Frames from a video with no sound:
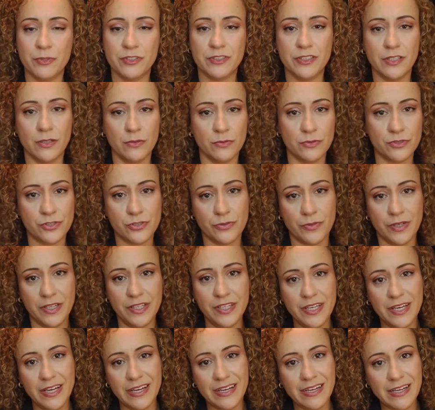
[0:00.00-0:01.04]
a modelo usou
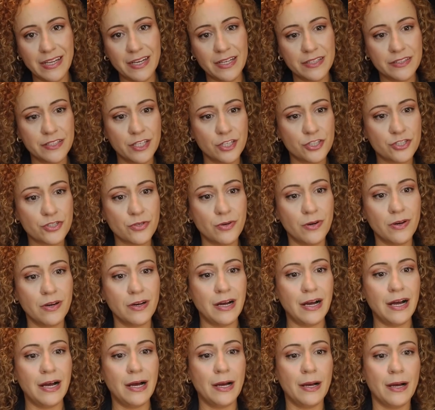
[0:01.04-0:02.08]
aí é que ela deixou
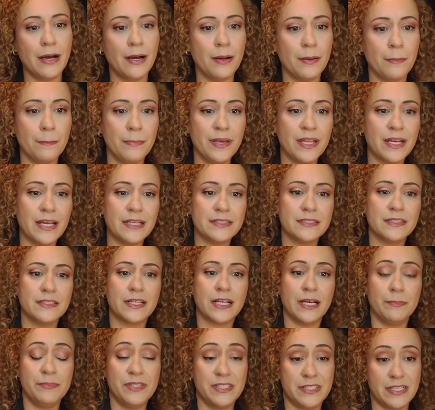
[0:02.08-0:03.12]
a beirada
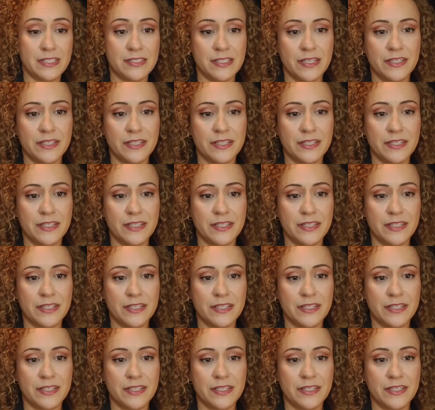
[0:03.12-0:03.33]
da camisa,